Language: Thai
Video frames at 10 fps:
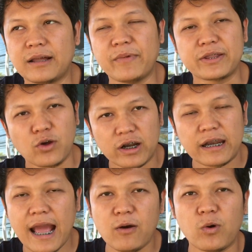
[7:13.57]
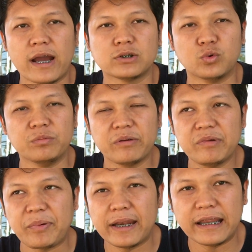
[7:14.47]
ทำไมตอนนั่งหู50มั
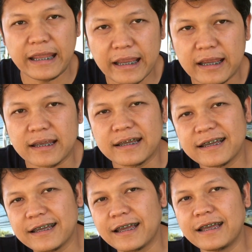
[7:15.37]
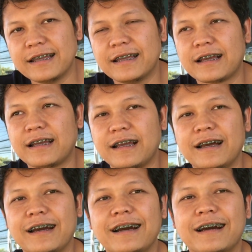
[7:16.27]
นไม่เป็นอย่างนี้เข้าทางเลยครับ
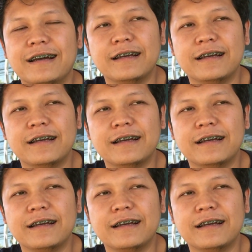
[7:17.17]
เออ